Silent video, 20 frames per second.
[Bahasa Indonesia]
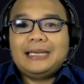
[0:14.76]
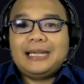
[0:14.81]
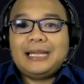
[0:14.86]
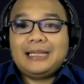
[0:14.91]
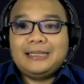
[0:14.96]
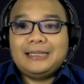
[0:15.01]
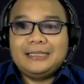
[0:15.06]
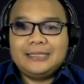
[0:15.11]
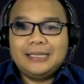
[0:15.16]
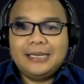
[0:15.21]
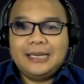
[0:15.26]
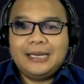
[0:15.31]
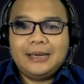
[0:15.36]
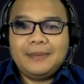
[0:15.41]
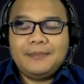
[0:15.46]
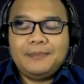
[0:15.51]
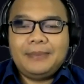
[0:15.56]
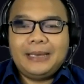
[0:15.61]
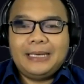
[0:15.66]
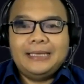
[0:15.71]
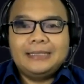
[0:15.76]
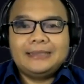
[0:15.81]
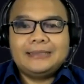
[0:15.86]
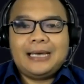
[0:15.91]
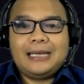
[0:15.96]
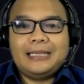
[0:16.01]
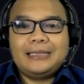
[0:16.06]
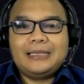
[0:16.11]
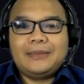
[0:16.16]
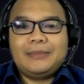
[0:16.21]
Nantinya pada
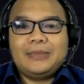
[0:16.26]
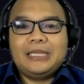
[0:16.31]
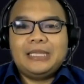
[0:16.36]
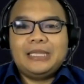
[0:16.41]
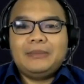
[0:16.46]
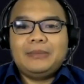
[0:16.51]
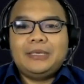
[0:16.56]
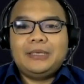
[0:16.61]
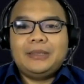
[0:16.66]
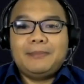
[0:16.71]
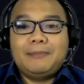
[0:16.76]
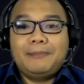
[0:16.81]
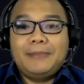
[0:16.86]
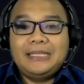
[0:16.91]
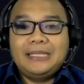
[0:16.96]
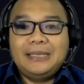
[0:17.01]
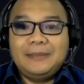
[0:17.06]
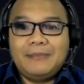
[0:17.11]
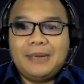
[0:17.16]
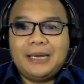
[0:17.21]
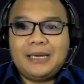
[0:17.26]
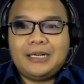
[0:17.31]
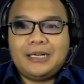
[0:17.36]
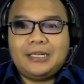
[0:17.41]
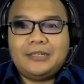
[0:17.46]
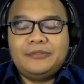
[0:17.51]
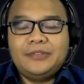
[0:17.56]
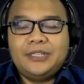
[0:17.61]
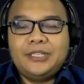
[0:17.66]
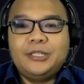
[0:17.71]
saat teman-teman menyimak
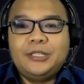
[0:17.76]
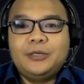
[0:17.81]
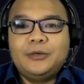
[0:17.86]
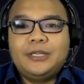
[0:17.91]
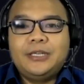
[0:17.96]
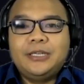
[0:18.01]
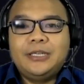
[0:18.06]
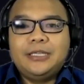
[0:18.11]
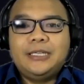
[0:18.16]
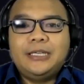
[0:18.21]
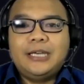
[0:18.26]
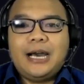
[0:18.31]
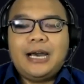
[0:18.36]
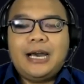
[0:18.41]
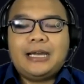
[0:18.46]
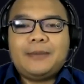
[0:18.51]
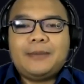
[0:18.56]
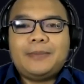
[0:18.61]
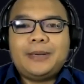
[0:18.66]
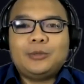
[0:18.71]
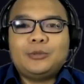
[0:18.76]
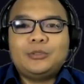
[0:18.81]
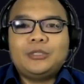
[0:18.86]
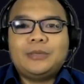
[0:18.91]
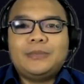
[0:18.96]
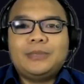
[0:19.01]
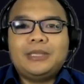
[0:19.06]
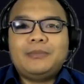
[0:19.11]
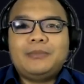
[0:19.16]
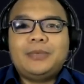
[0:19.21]
video ini, harapanku
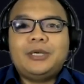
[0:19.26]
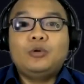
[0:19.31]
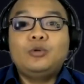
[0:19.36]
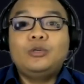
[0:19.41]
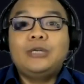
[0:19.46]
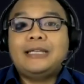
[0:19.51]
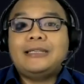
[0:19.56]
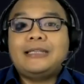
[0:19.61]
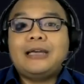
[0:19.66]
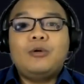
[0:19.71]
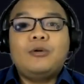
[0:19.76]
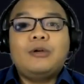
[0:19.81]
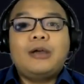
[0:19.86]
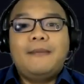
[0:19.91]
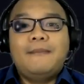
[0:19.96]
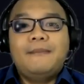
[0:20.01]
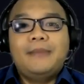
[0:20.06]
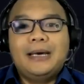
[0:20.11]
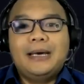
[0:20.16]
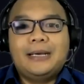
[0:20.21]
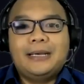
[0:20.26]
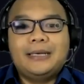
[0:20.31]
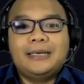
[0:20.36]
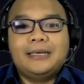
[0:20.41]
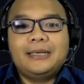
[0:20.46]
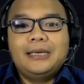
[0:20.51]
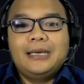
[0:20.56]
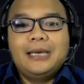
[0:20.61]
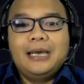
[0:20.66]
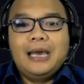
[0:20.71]
teman-teman udah tahu
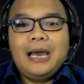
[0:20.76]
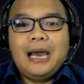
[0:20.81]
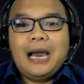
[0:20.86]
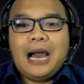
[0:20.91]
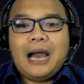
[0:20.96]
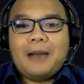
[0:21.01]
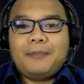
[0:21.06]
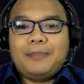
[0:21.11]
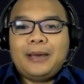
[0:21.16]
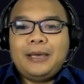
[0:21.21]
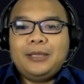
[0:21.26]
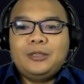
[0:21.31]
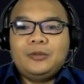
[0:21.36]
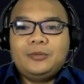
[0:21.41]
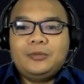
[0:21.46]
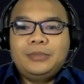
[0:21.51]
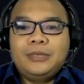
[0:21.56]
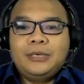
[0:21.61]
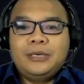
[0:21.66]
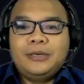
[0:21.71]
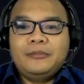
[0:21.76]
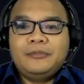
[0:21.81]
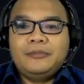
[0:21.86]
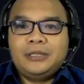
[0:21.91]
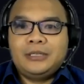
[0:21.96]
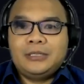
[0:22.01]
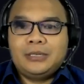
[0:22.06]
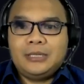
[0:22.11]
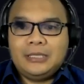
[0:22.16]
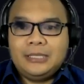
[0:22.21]
gambaran apa itu
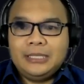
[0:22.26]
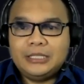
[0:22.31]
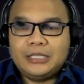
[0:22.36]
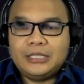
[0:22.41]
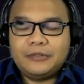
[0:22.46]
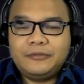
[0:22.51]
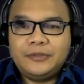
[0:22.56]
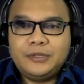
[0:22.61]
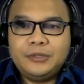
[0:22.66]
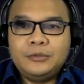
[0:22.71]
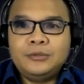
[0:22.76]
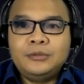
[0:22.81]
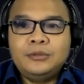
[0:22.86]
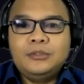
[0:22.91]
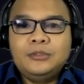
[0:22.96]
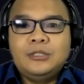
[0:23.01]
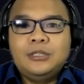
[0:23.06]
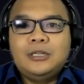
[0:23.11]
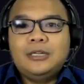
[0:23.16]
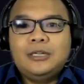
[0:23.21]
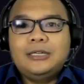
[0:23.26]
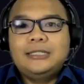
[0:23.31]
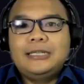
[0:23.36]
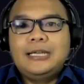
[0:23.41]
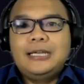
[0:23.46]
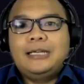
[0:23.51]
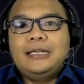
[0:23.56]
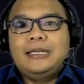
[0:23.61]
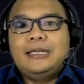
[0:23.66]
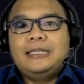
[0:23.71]
behavioral interview
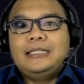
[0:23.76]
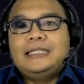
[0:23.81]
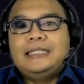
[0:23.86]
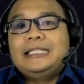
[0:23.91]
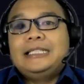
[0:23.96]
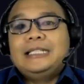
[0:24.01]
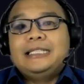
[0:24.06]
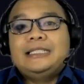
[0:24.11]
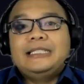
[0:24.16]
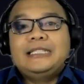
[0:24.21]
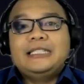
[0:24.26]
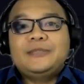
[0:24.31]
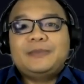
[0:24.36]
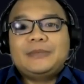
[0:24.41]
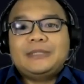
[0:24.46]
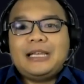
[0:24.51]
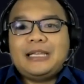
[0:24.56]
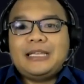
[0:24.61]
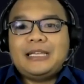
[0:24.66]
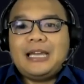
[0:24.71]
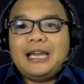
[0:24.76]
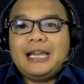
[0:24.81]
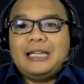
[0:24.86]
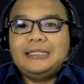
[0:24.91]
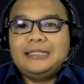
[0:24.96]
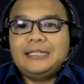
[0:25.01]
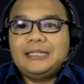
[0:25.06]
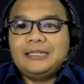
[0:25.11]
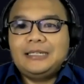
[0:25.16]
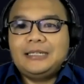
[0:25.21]
dan jenis-jenis
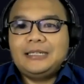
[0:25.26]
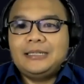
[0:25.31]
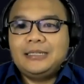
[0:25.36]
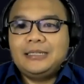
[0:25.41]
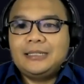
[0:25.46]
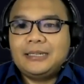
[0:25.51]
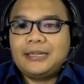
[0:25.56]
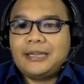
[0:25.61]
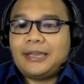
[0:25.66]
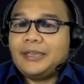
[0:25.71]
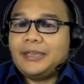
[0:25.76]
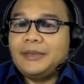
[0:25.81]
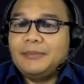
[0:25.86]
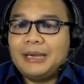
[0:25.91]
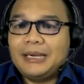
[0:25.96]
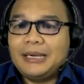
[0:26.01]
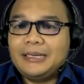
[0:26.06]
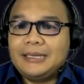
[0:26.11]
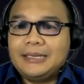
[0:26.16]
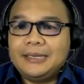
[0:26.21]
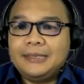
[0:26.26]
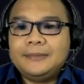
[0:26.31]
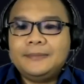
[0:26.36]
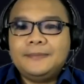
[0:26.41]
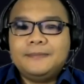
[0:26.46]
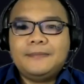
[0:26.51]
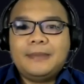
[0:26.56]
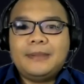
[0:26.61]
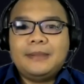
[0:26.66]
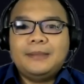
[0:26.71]
pertanyaannya kayak gimana,